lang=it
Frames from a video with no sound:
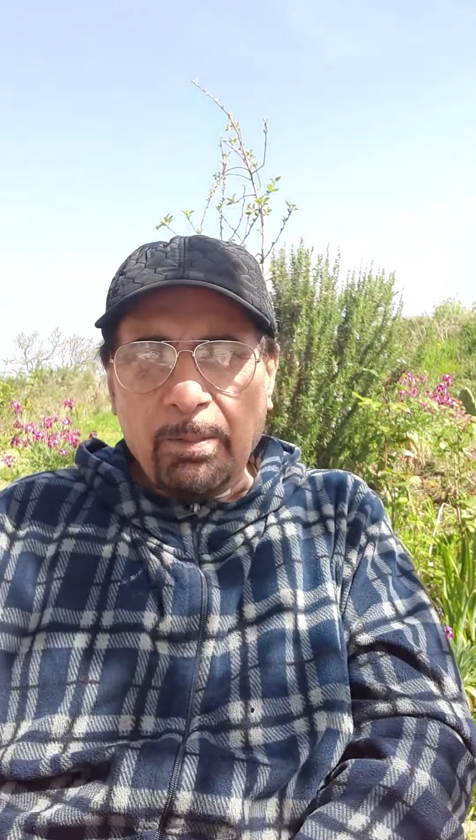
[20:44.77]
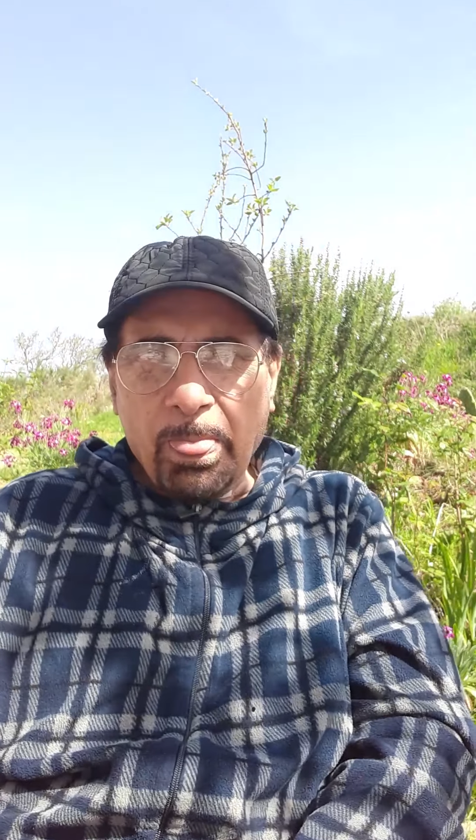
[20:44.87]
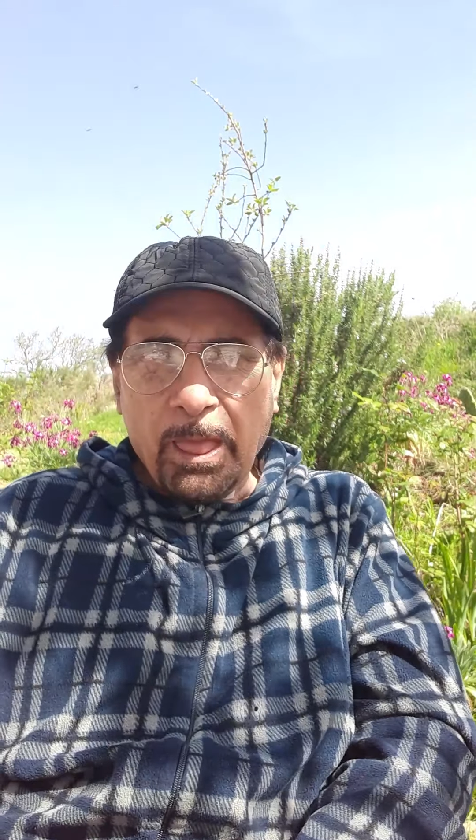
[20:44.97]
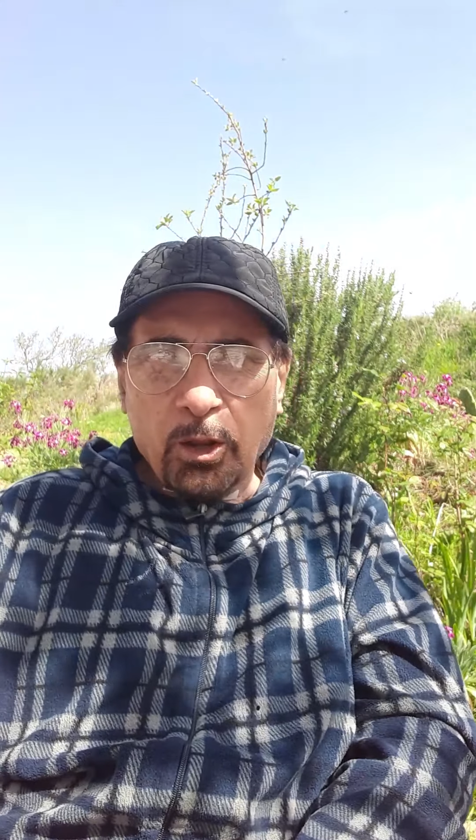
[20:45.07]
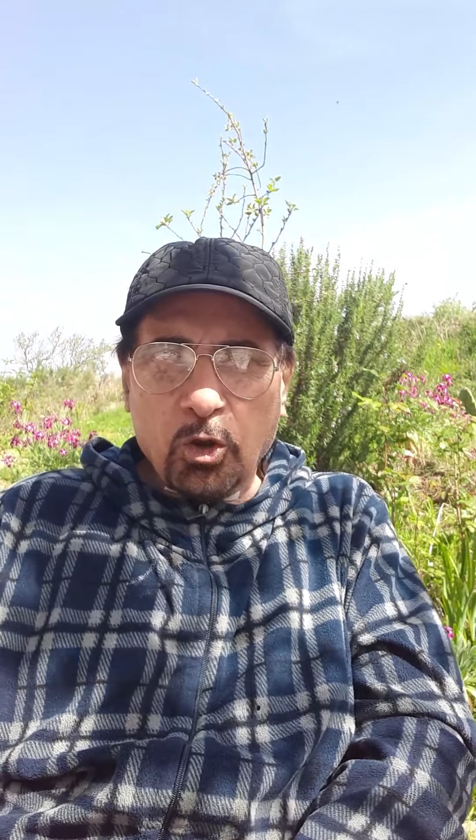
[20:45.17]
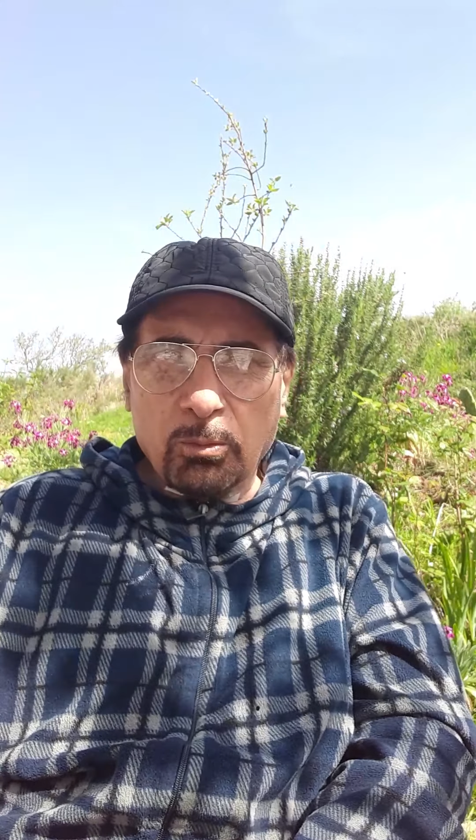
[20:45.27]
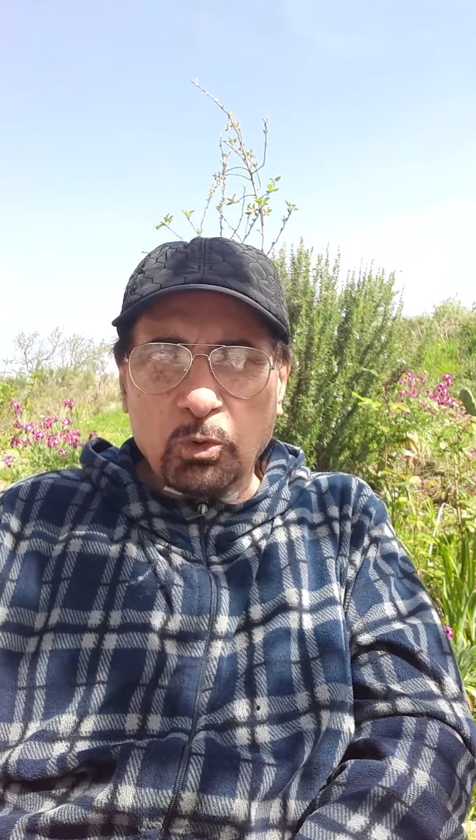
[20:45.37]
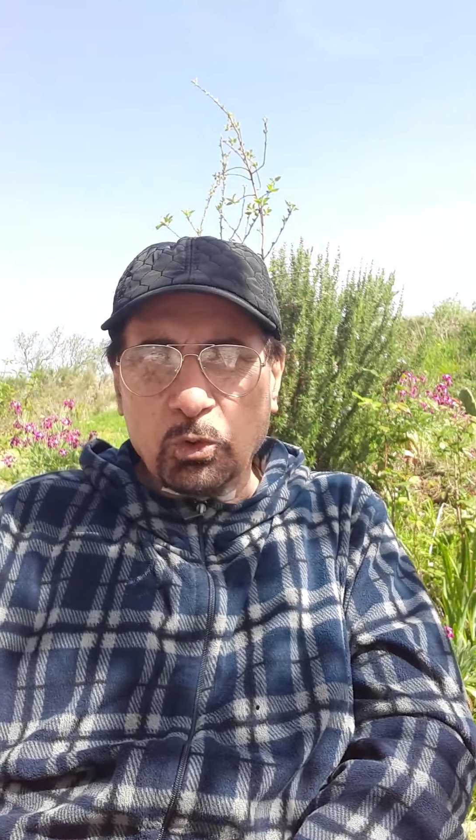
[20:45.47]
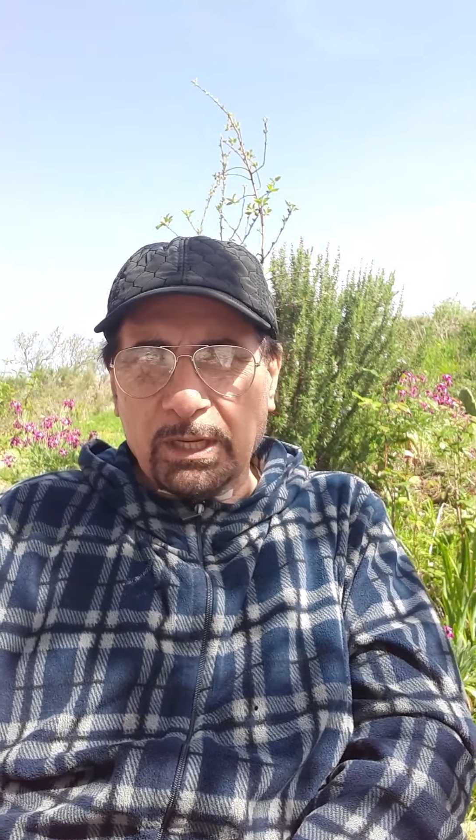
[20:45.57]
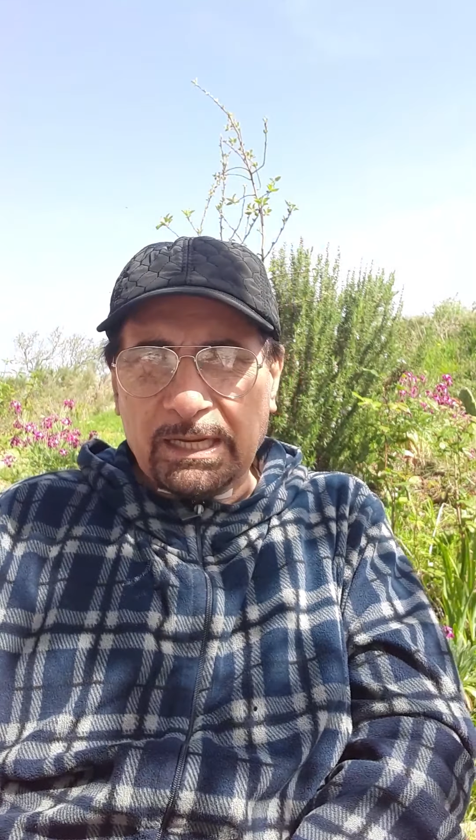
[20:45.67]
eh,
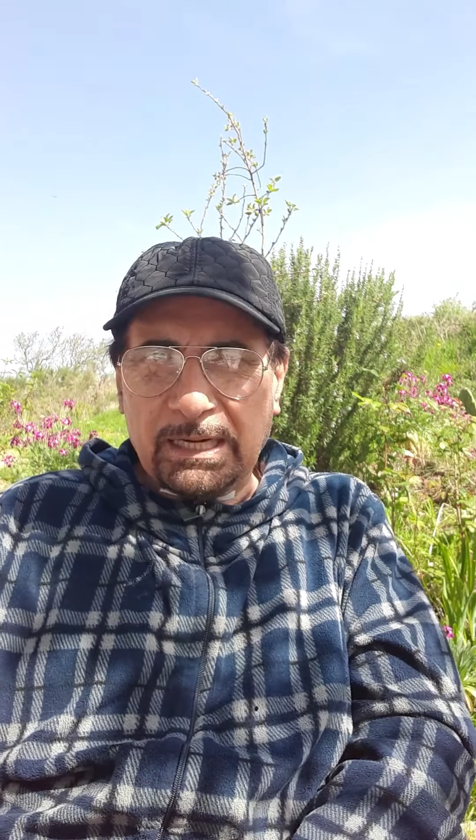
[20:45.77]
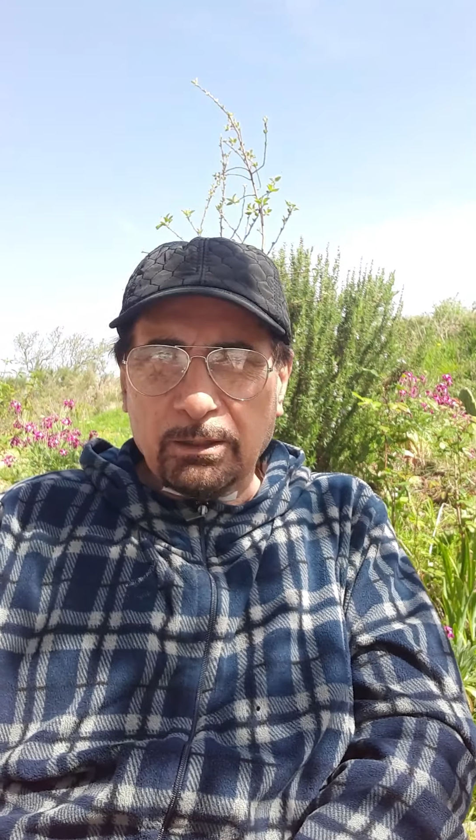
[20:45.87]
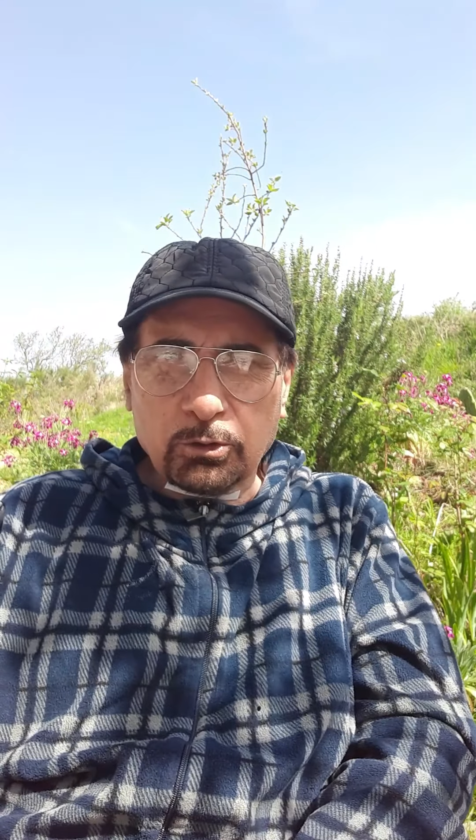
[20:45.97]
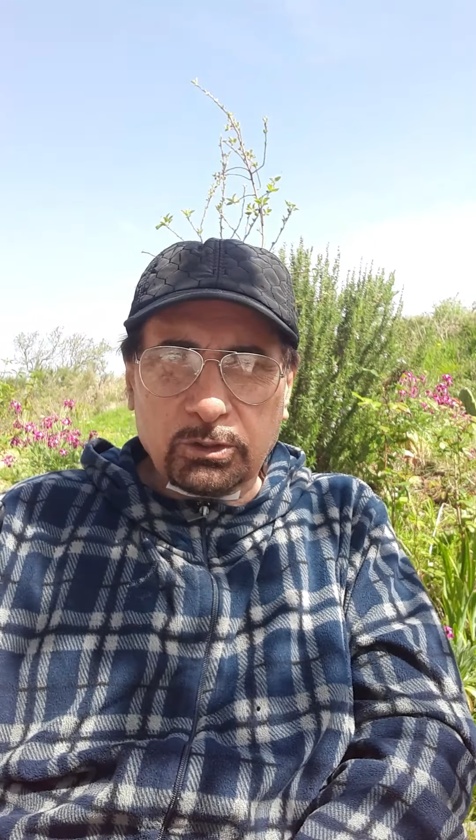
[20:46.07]
comuni che nello